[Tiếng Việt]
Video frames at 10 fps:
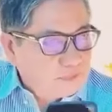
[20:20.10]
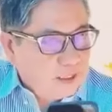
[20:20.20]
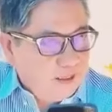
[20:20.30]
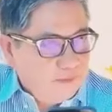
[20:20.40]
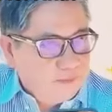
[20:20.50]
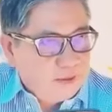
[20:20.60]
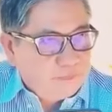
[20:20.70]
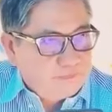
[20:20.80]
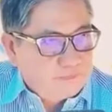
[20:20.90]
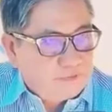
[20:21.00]
để mà
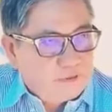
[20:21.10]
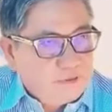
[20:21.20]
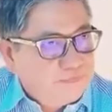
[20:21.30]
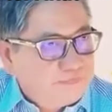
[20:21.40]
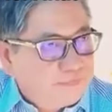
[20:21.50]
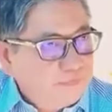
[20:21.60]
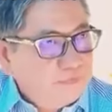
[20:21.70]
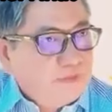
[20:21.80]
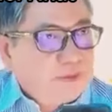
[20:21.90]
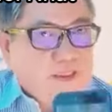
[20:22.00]
phò giúp
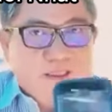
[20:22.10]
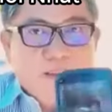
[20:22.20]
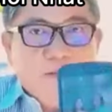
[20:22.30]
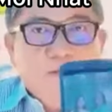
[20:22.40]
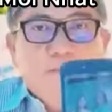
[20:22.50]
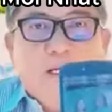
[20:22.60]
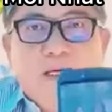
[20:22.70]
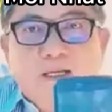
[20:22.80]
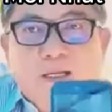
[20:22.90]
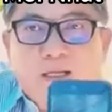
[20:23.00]
tại vì chúng
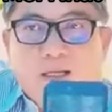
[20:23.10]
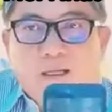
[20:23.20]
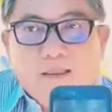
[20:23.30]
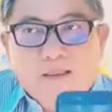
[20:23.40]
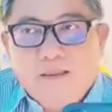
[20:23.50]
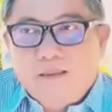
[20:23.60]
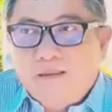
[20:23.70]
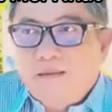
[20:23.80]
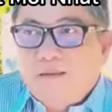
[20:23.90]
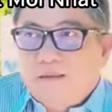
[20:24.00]
ta là
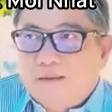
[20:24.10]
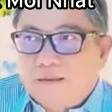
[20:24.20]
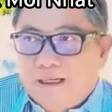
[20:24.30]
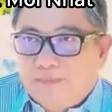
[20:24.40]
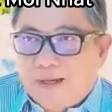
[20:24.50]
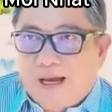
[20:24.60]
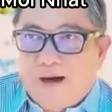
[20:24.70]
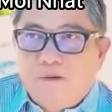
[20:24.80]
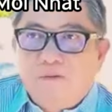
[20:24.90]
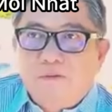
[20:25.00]
những làm
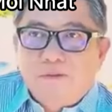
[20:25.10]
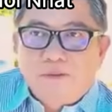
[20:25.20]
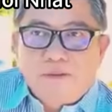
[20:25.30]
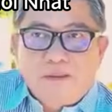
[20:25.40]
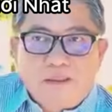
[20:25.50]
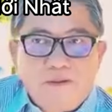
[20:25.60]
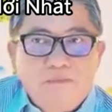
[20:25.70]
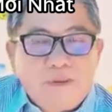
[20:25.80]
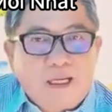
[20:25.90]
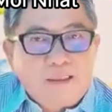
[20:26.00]
đạo thì
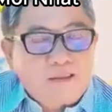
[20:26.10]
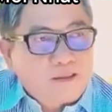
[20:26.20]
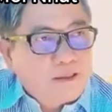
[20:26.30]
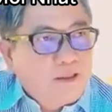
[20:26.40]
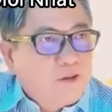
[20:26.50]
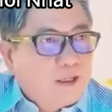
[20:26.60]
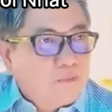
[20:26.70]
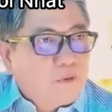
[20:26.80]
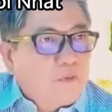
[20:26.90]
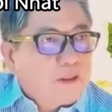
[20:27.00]
chúng ta sẽ điều hành
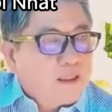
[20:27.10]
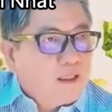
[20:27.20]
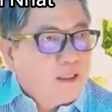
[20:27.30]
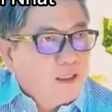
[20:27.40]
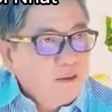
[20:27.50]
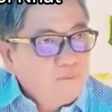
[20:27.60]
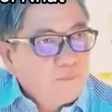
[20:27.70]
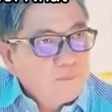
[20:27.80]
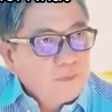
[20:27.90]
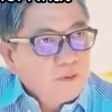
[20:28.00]
một quốc gia lớn
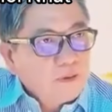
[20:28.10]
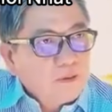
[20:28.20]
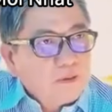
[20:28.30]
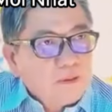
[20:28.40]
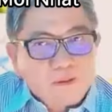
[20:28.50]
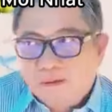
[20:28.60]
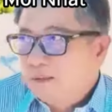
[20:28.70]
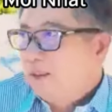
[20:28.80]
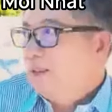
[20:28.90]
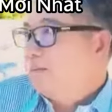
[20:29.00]

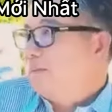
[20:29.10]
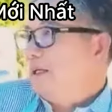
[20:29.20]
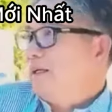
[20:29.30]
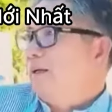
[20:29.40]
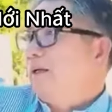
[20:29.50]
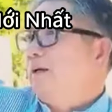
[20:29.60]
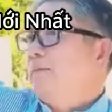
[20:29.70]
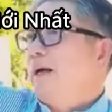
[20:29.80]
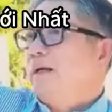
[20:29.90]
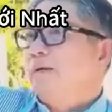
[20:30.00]
thế giờ mấy à,
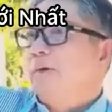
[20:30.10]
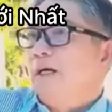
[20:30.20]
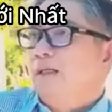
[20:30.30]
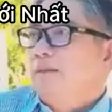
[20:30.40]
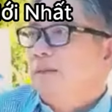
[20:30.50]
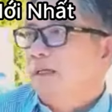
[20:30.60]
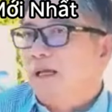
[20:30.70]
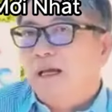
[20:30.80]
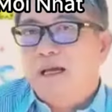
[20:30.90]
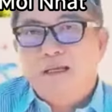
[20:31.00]
bác có bệnh
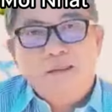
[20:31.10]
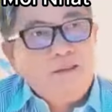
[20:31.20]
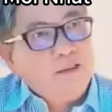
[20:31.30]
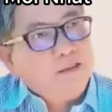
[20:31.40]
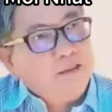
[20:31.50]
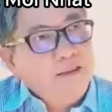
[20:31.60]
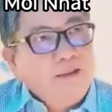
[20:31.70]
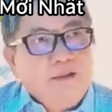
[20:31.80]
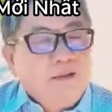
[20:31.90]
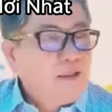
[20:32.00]
là ai thì
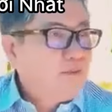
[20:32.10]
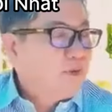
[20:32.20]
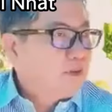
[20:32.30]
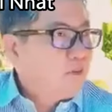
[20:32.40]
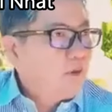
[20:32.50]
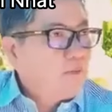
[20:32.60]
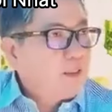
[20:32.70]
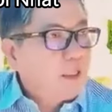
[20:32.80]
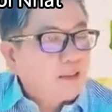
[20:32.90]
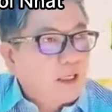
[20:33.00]
nếu mà chùa không
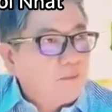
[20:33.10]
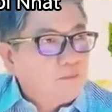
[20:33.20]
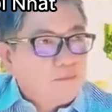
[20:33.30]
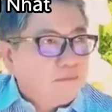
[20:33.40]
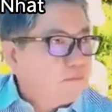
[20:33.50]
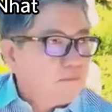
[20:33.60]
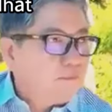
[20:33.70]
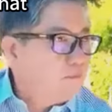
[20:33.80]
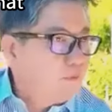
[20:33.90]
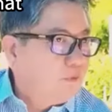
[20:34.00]
có thần thông
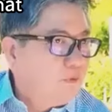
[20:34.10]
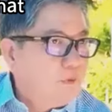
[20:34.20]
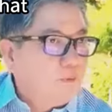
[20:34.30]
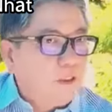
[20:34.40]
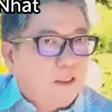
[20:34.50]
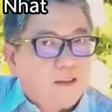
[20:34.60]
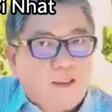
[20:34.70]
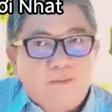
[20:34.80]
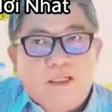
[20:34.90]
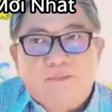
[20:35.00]
mọi người không có thần
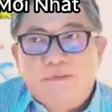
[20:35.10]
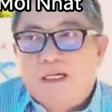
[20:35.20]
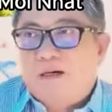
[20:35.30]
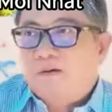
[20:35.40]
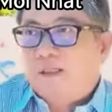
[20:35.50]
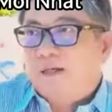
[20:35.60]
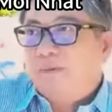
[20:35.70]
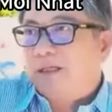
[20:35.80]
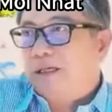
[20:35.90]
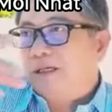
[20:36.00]
thông thì làm sao có thể
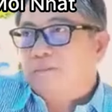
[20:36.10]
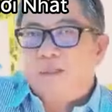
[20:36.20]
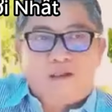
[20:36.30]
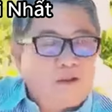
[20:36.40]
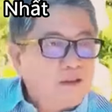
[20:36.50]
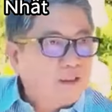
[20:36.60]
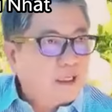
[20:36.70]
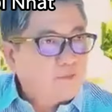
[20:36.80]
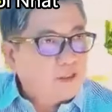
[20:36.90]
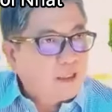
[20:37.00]
biết ở trong này có người
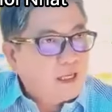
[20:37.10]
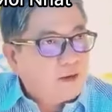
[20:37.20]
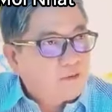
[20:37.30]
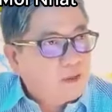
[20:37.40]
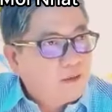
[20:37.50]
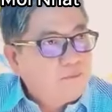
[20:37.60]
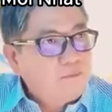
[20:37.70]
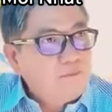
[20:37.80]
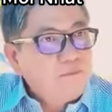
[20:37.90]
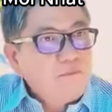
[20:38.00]
nào như thế nào đúng không
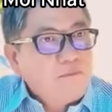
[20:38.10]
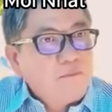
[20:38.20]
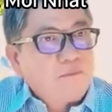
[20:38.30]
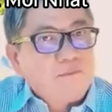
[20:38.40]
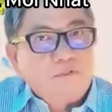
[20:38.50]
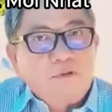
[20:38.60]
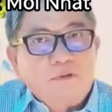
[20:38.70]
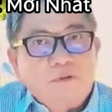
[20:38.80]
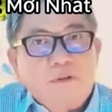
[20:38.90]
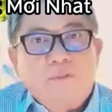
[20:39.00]

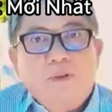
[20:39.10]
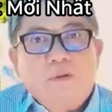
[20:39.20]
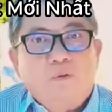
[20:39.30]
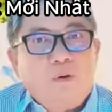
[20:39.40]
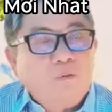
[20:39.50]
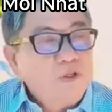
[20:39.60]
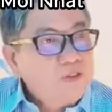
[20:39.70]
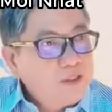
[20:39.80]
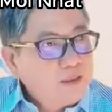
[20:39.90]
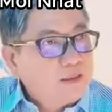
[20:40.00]
rồi mới qua quyến
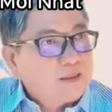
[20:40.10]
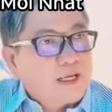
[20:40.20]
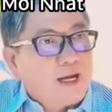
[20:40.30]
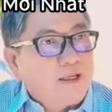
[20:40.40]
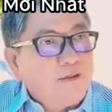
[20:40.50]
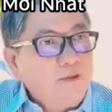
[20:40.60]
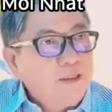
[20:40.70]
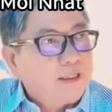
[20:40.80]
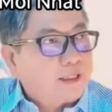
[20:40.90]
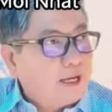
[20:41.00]
xiến được cả cái
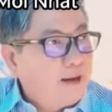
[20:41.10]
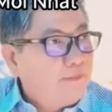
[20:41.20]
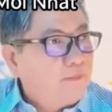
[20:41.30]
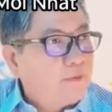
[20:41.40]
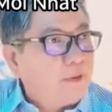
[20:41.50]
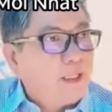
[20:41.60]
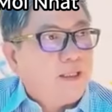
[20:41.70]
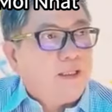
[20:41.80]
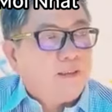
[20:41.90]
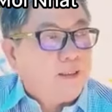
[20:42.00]
núi và cả một
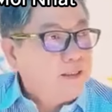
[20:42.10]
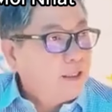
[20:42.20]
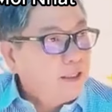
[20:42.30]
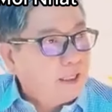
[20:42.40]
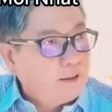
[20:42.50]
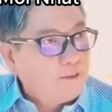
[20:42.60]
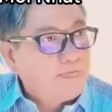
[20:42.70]
cái à, thế giới này